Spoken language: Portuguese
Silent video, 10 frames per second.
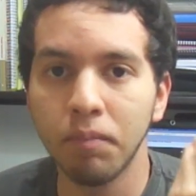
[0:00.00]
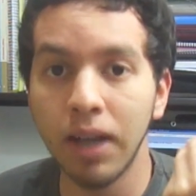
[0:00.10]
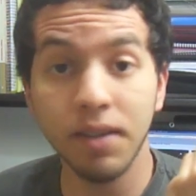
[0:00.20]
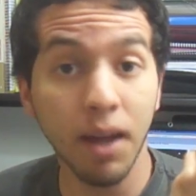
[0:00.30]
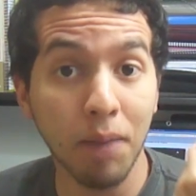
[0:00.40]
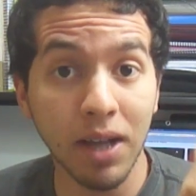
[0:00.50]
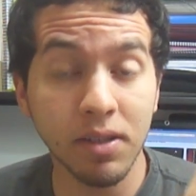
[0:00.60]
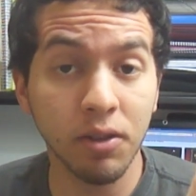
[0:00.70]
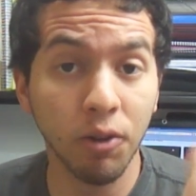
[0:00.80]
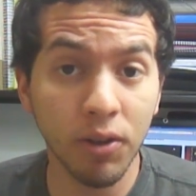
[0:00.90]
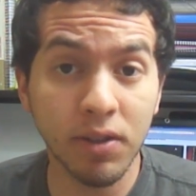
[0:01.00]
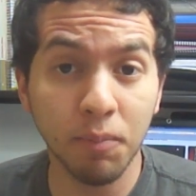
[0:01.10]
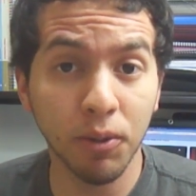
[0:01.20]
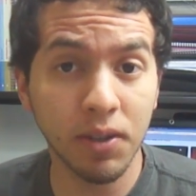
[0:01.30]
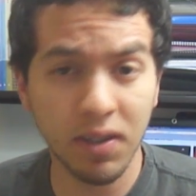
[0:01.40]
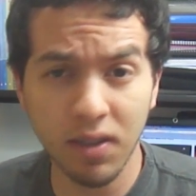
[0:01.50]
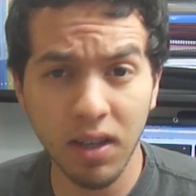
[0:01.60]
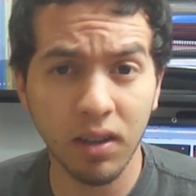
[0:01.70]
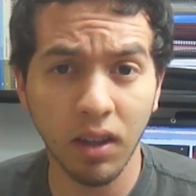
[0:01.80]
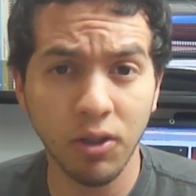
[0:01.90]
Mas e a base 12 por
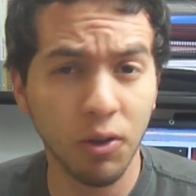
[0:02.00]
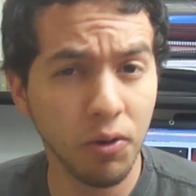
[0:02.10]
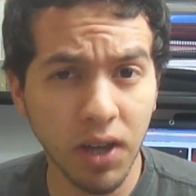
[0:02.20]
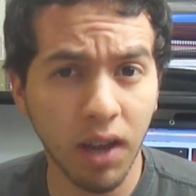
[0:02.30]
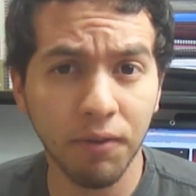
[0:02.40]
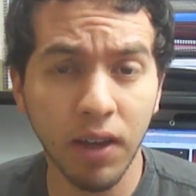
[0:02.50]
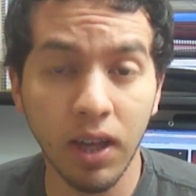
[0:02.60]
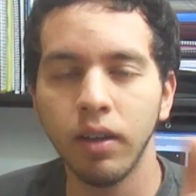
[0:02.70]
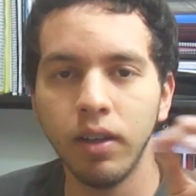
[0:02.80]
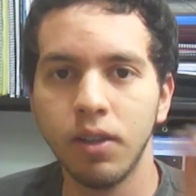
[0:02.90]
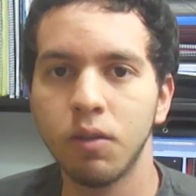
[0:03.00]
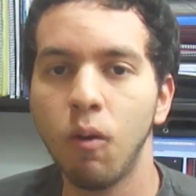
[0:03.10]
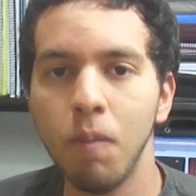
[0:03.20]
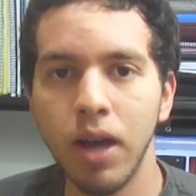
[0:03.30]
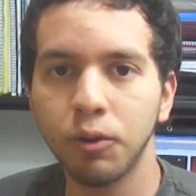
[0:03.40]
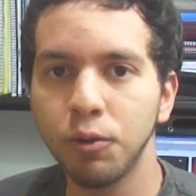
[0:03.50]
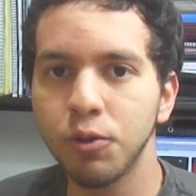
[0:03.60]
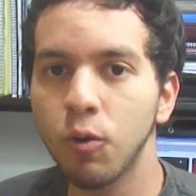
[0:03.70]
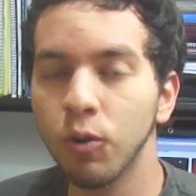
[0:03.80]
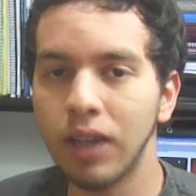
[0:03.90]
60? De onde ela vem? Isso é um método
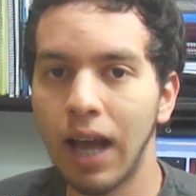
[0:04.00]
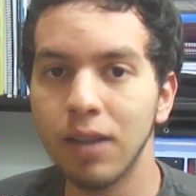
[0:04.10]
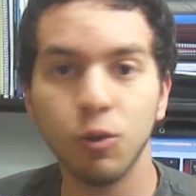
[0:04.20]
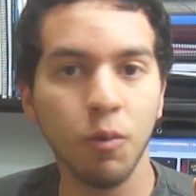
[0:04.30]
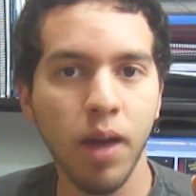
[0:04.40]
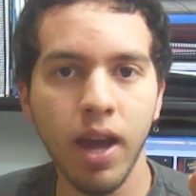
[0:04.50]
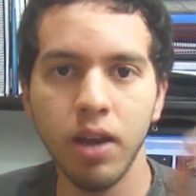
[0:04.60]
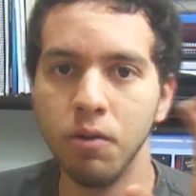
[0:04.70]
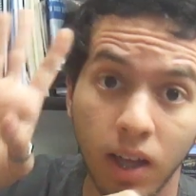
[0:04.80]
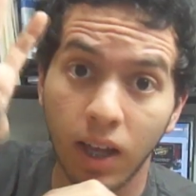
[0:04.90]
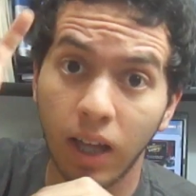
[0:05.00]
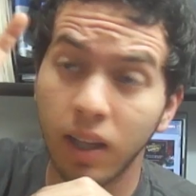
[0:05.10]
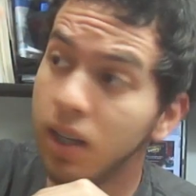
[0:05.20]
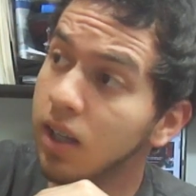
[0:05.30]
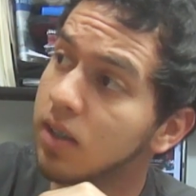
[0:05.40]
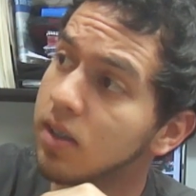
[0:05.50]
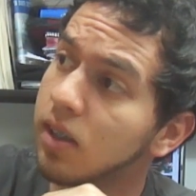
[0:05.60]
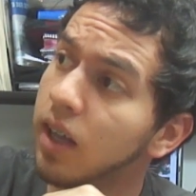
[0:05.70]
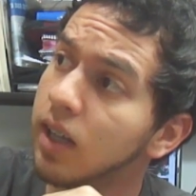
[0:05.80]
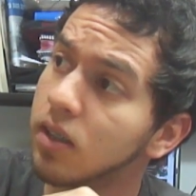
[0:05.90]
de contar sumério. Cada
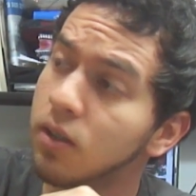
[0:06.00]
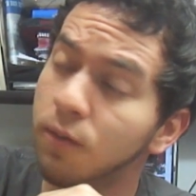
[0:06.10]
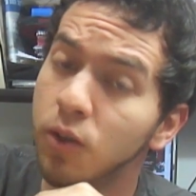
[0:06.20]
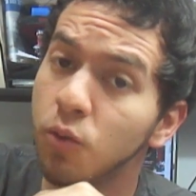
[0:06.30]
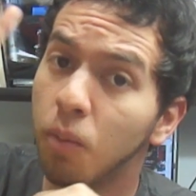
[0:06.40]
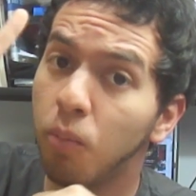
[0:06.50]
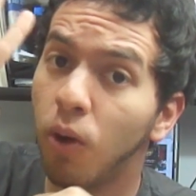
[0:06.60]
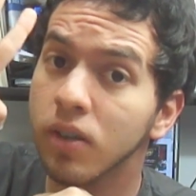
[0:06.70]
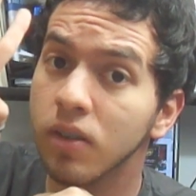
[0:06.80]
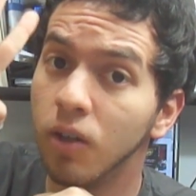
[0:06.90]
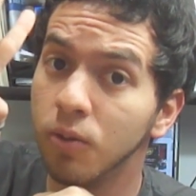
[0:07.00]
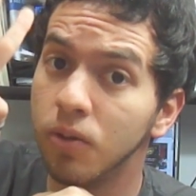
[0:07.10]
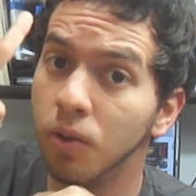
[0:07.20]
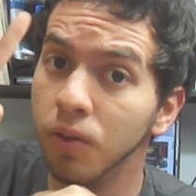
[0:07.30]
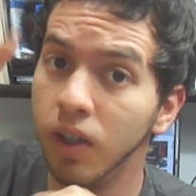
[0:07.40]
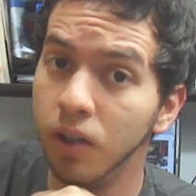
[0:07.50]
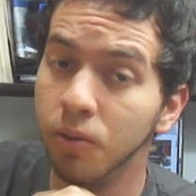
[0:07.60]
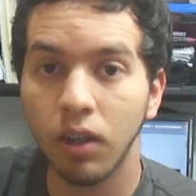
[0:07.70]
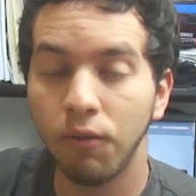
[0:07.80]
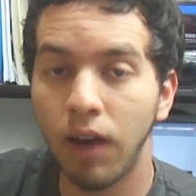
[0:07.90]
linhazinha dessa divide uma porção do seu
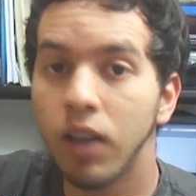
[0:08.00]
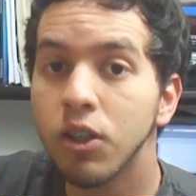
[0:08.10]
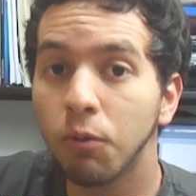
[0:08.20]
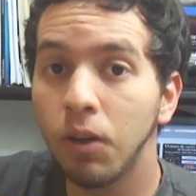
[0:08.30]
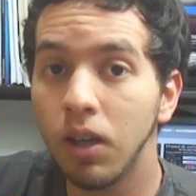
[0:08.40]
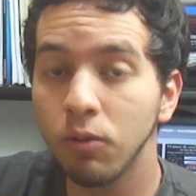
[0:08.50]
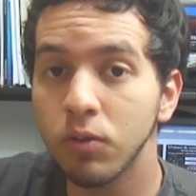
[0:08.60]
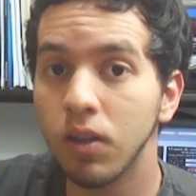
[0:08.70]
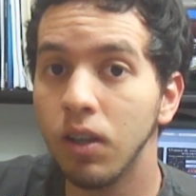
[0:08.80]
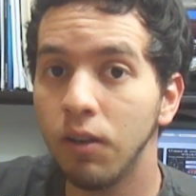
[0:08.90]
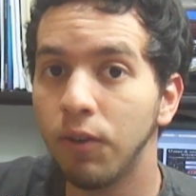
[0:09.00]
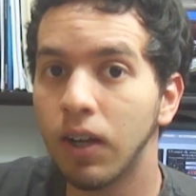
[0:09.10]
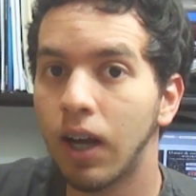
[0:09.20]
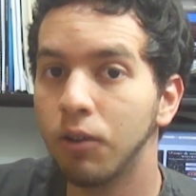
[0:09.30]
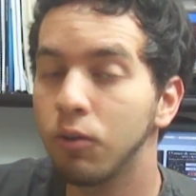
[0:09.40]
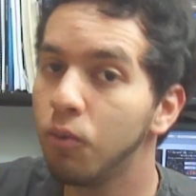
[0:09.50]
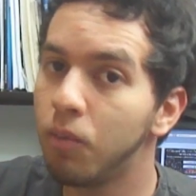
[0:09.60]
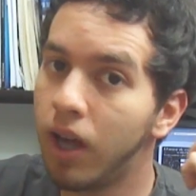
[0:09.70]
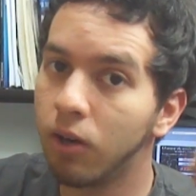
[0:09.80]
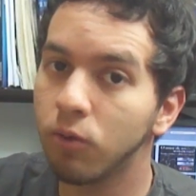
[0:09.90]
dedo, que vai adquirir um significado
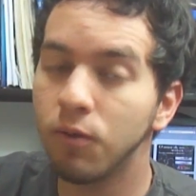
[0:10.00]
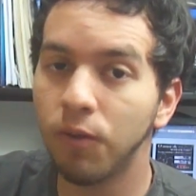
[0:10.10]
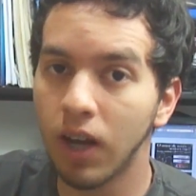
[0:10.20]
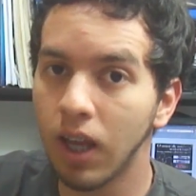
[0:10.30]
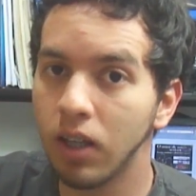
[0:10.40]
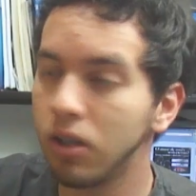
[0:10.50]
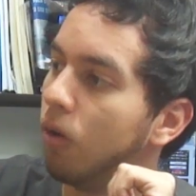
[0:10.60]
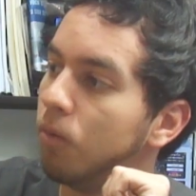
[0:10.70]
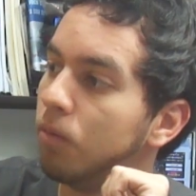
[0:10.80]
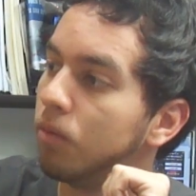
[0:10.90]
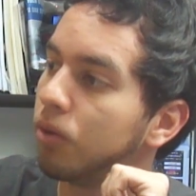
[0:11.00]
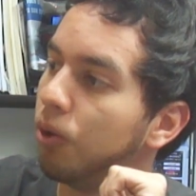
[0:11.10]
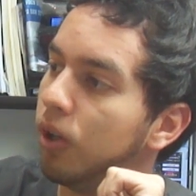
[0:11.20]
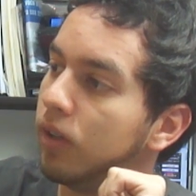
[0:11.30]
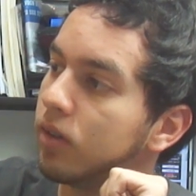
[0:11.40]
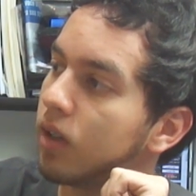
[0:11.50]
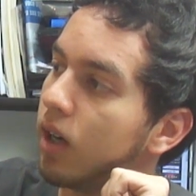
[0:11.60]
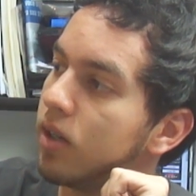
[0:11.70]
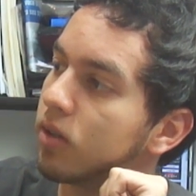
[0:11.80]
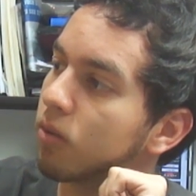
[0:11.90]
numérico diferente. 1, 2,
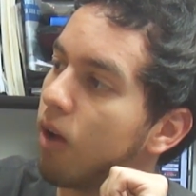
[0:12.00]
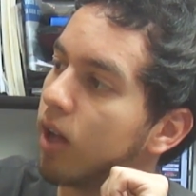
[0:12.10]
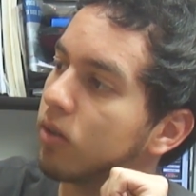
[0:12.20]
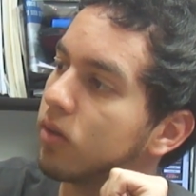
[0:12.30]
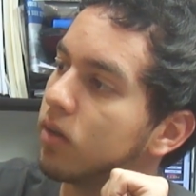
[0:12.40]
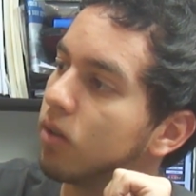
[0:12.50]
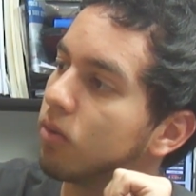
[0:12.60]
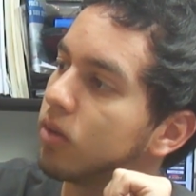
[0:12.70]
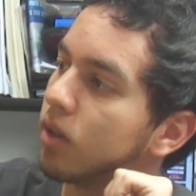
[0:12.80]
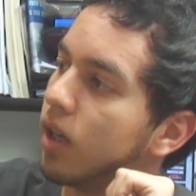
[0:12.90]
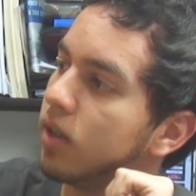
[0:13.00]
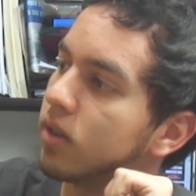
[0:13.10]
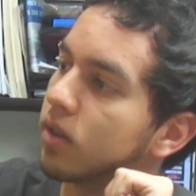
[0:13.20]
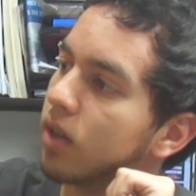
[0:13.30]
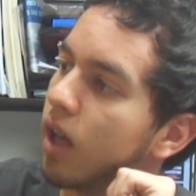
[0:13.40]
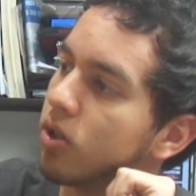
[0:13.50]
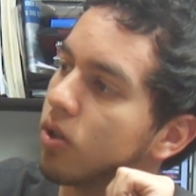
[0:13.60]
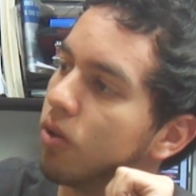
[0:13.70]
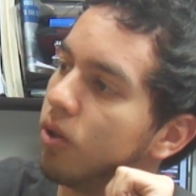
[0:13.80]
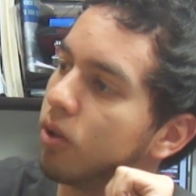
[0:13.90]
3, 4, 5, 6,
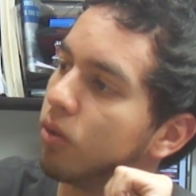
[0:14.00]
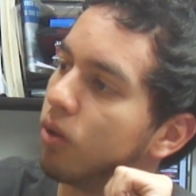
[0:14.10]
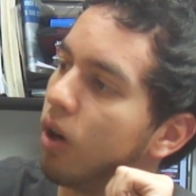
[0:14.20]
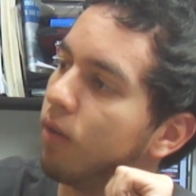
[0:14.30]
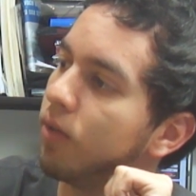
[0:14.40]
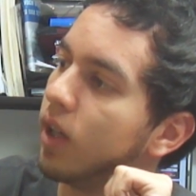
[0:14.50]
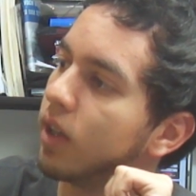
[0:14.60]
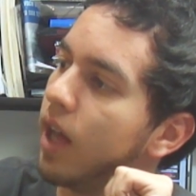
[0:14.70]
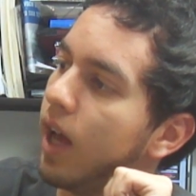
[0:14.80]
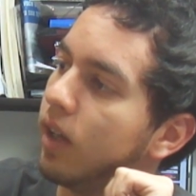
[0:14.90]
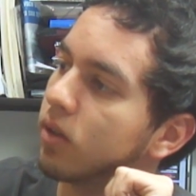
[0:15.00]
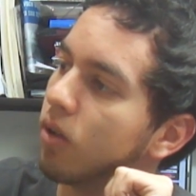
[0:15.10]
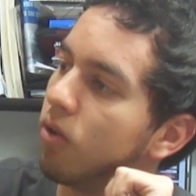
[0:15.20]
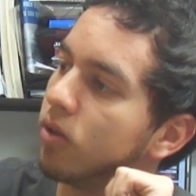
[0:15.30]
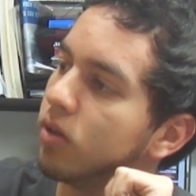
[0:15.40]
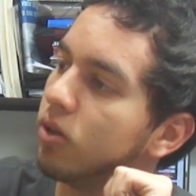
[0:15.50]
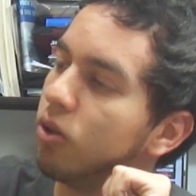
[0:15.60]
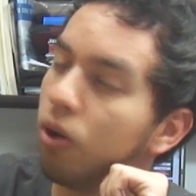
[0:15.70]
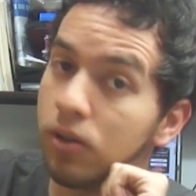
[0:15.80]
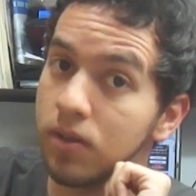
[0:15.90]
7, 8, 9, 10, 11,
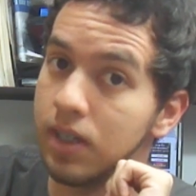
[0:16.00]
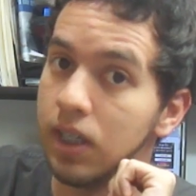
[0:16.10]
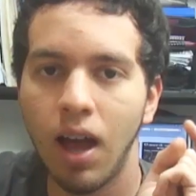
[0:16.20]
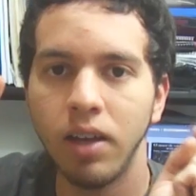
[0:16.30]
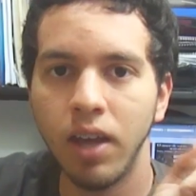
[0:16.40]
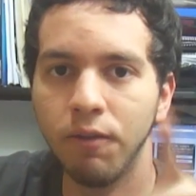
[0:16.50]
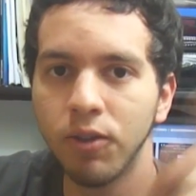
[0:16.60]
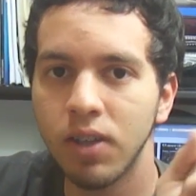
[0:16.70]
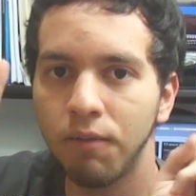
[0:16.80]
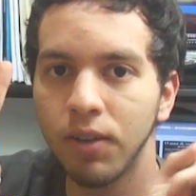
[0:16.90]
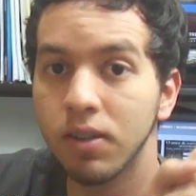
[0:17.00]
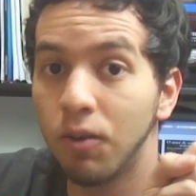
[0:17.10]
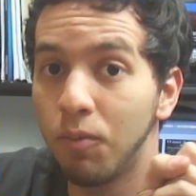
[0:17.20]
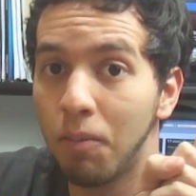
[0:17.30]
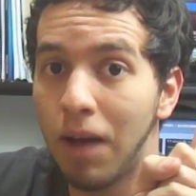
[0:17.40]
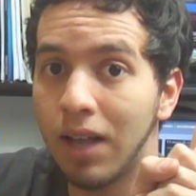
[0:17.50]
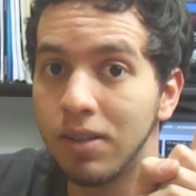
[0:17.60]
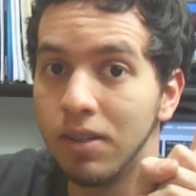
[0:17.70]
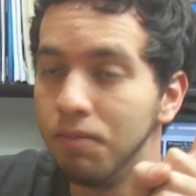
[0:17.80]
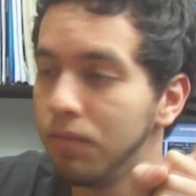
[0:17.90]
12. E aí você avança uma
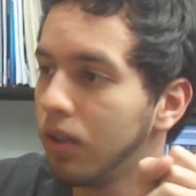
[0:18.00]
base.